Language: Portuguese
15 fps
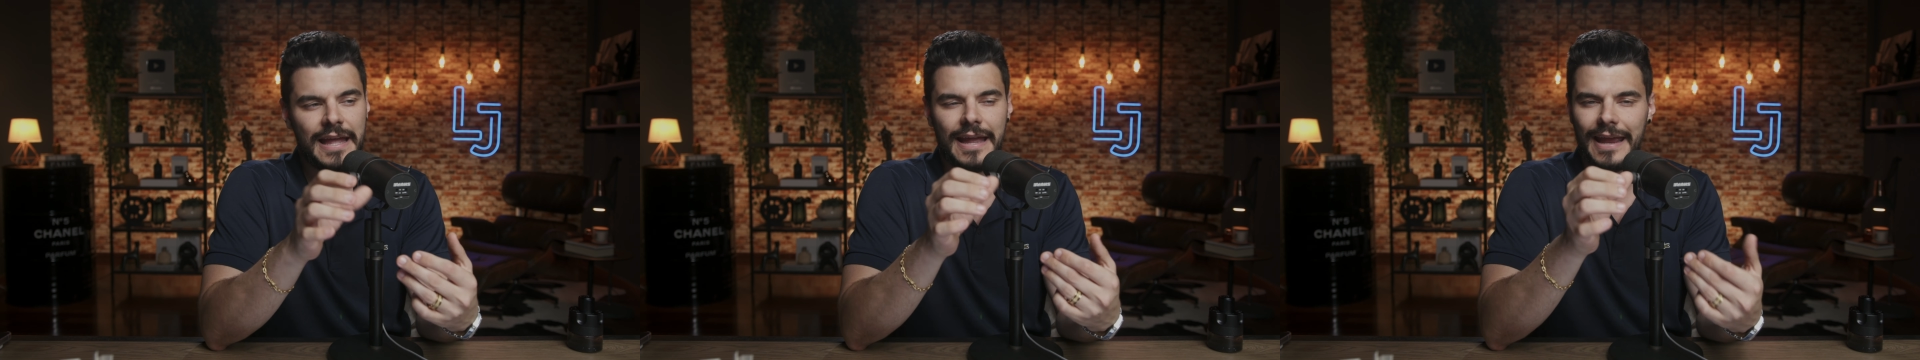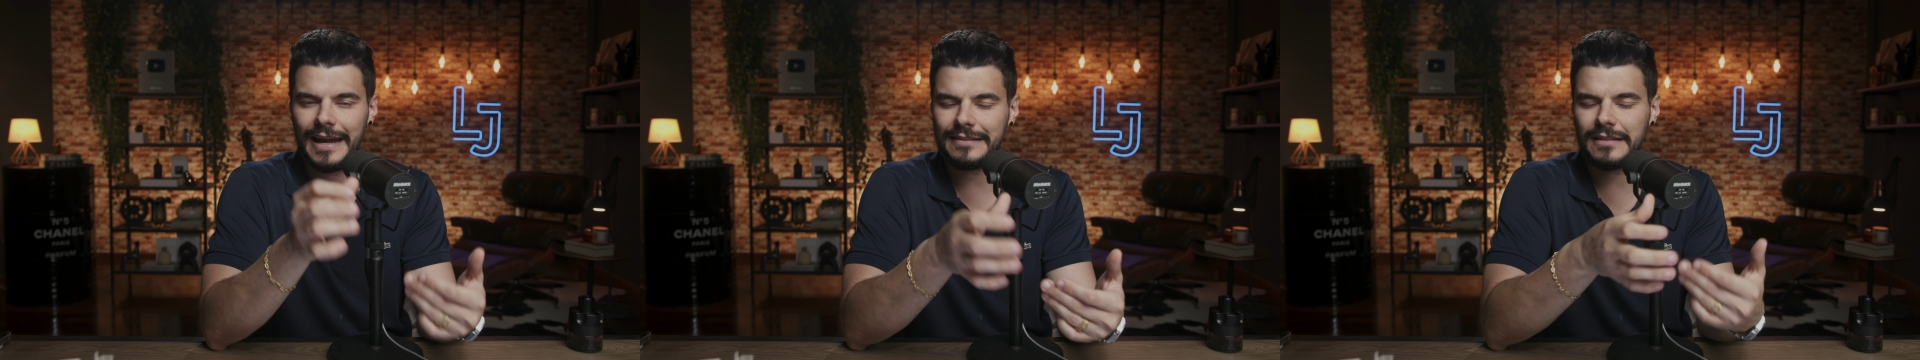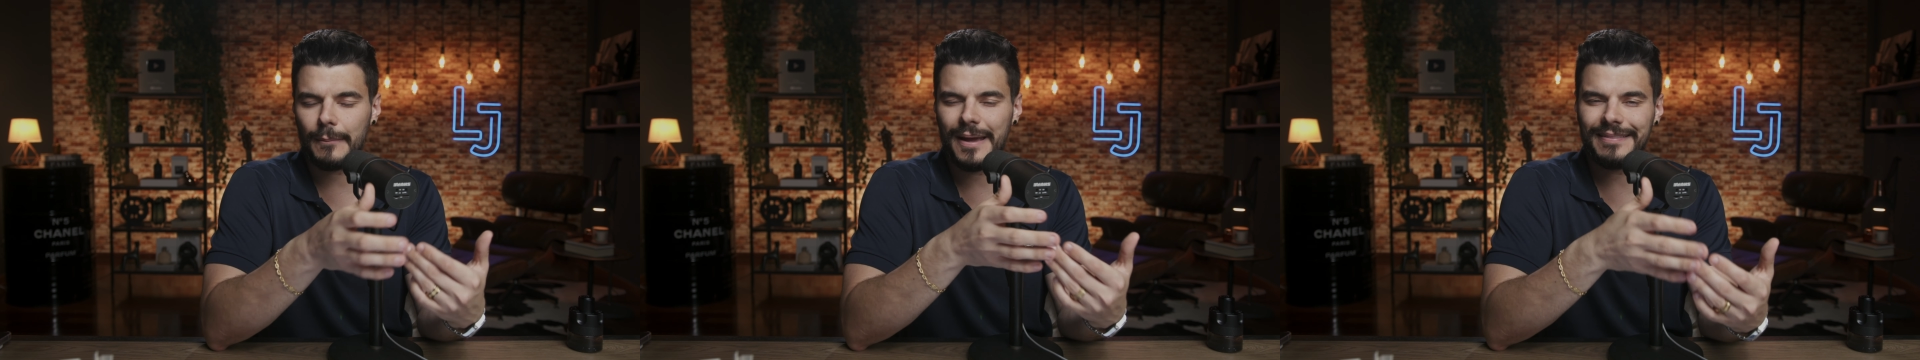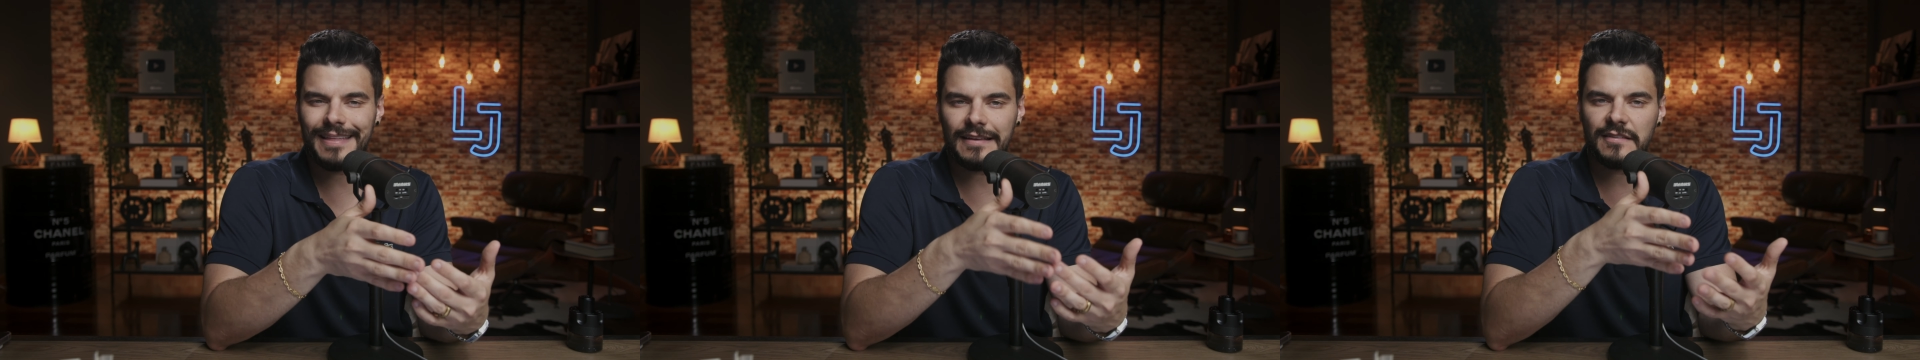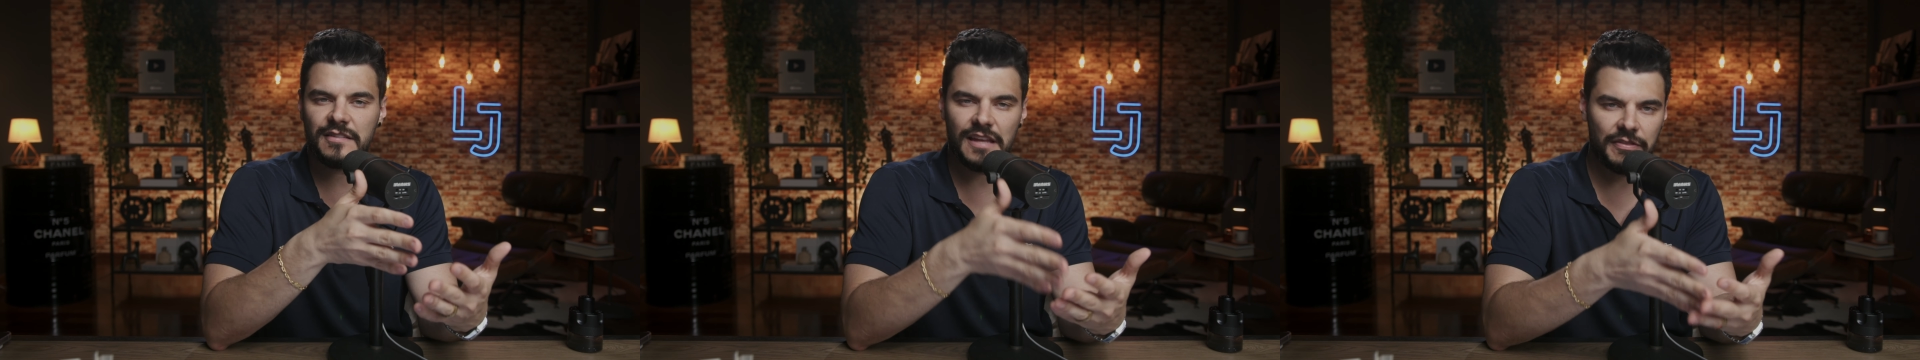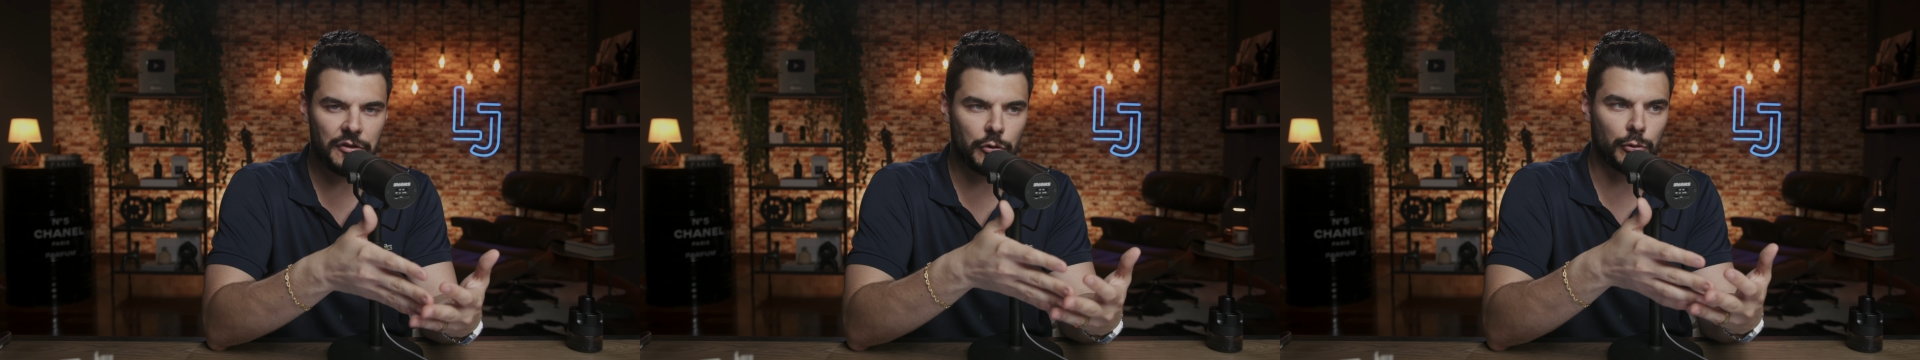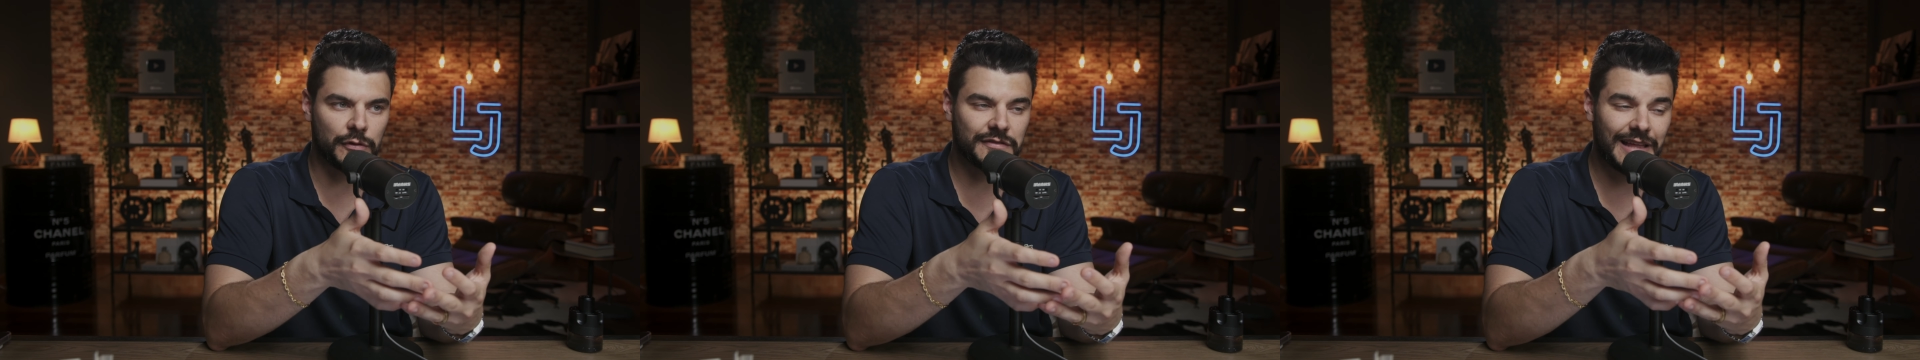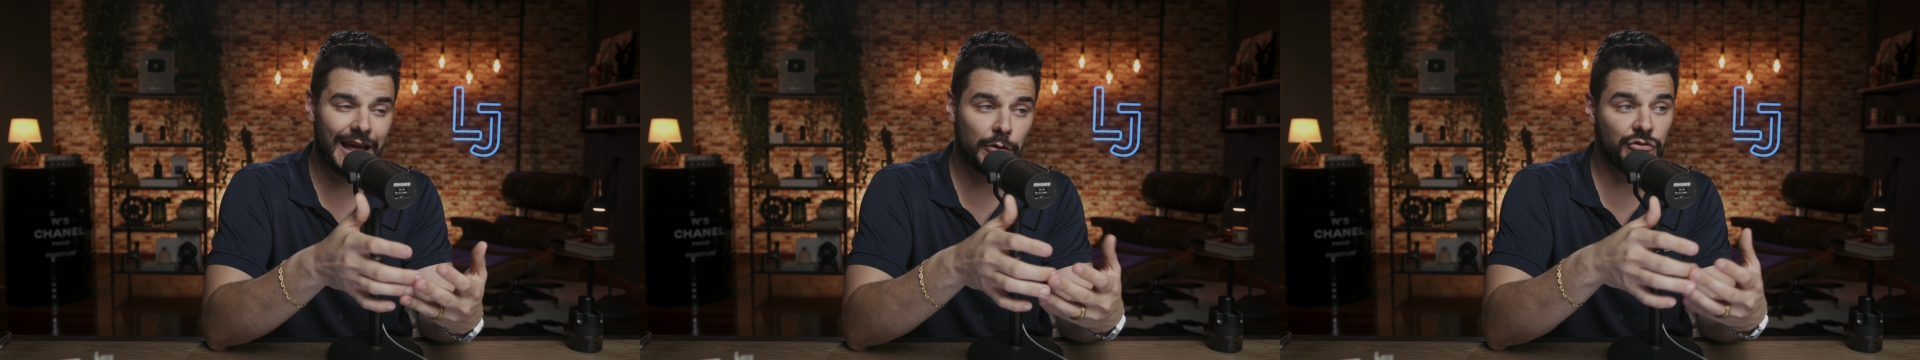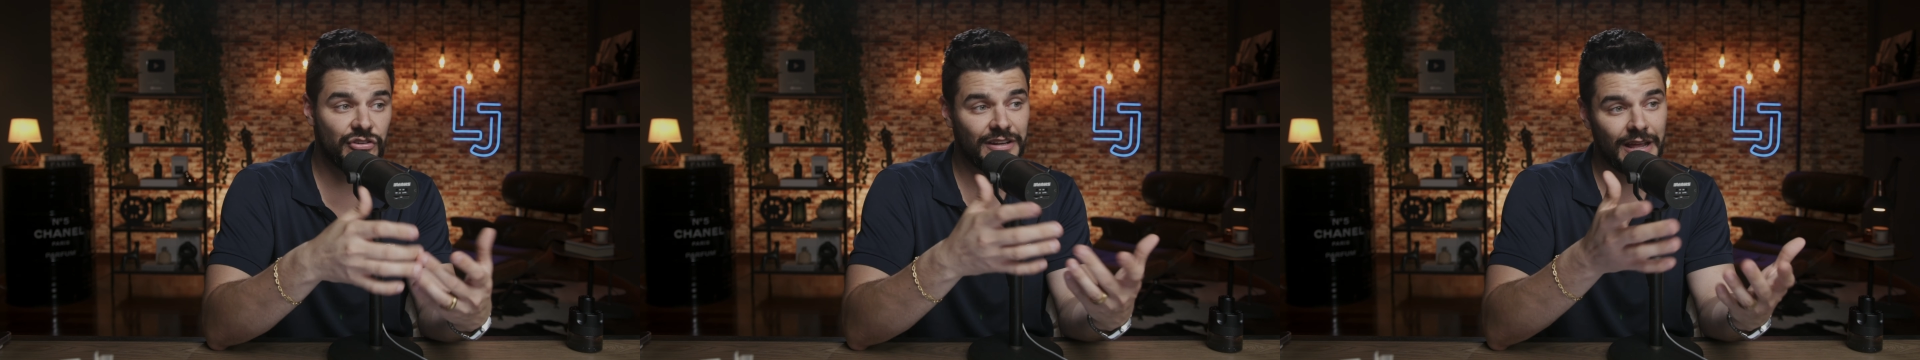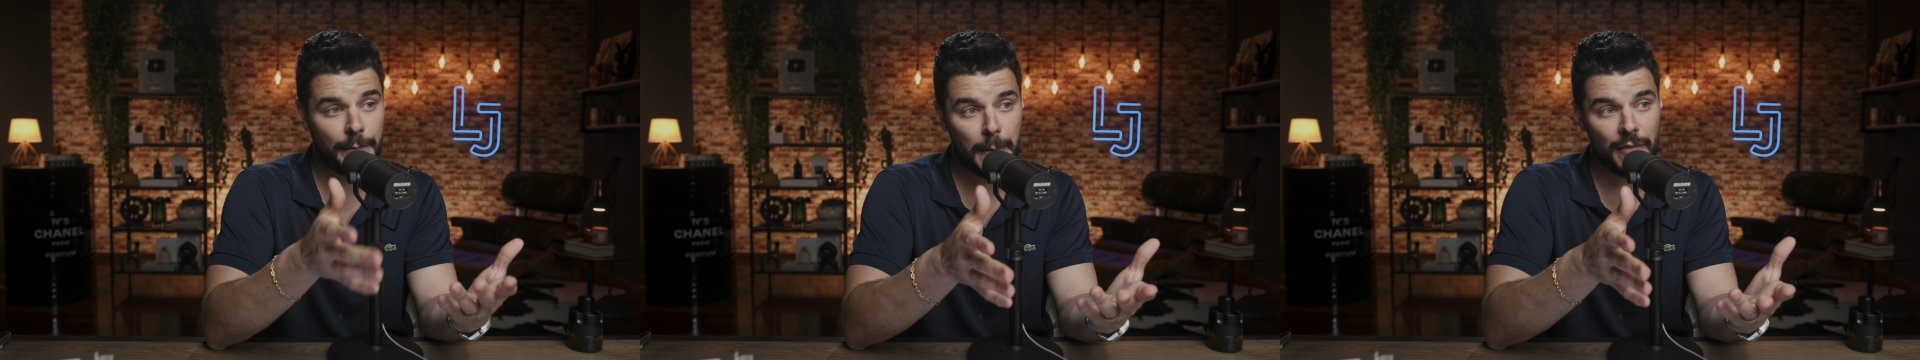E ele também tem cítricos, tá? Eu
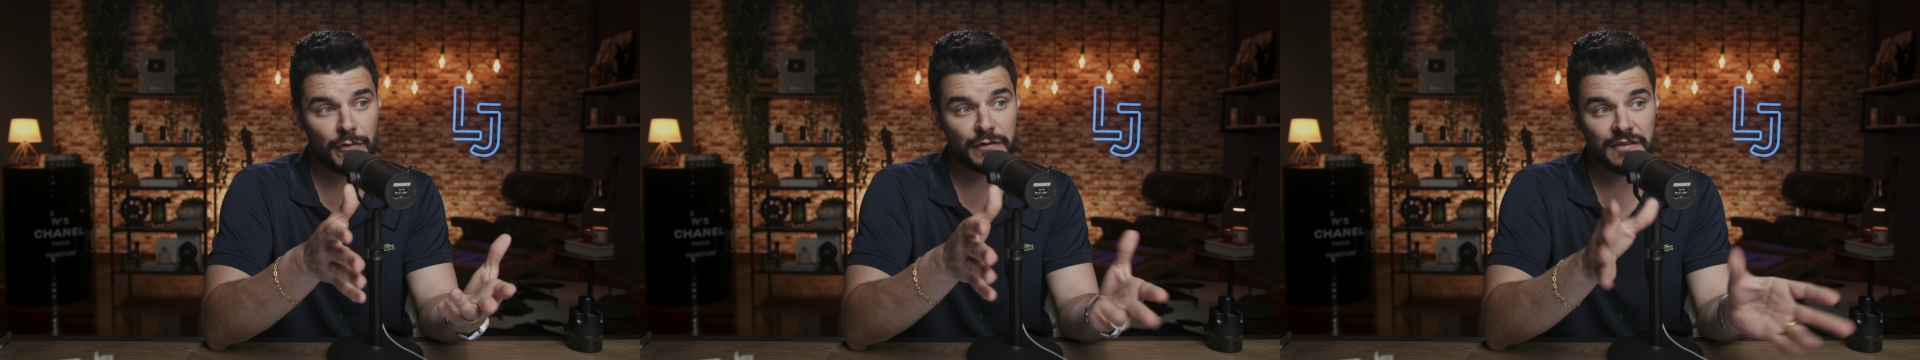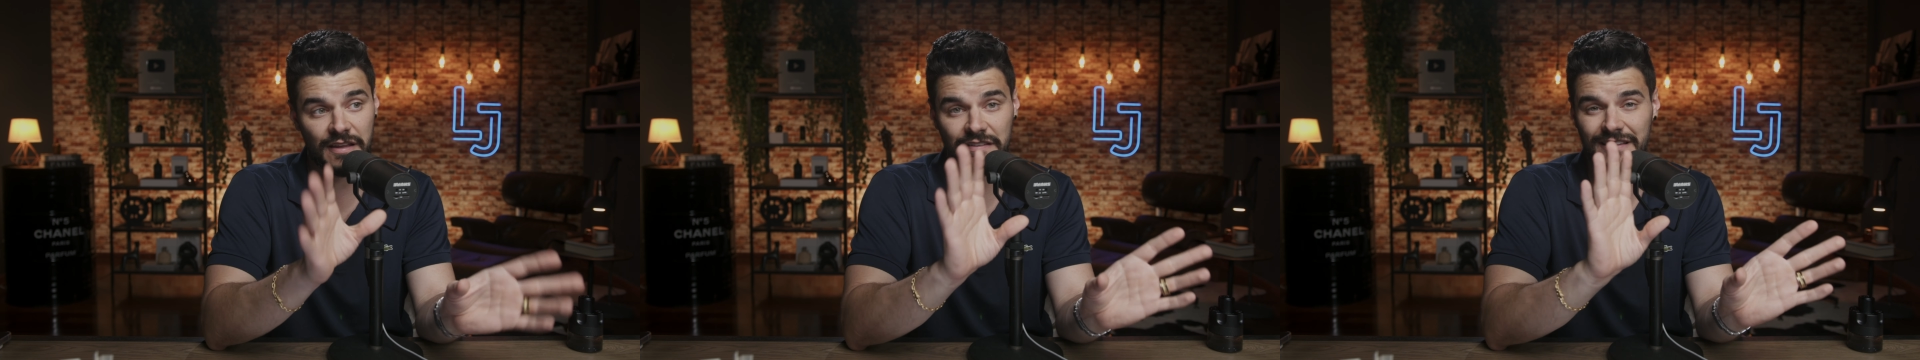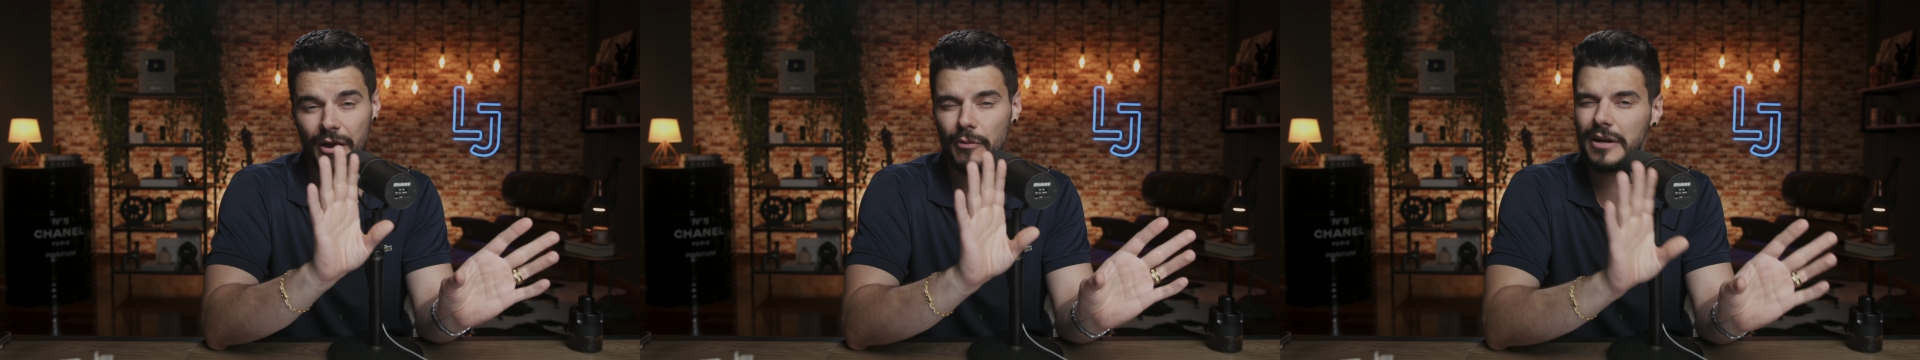diria para vocês que é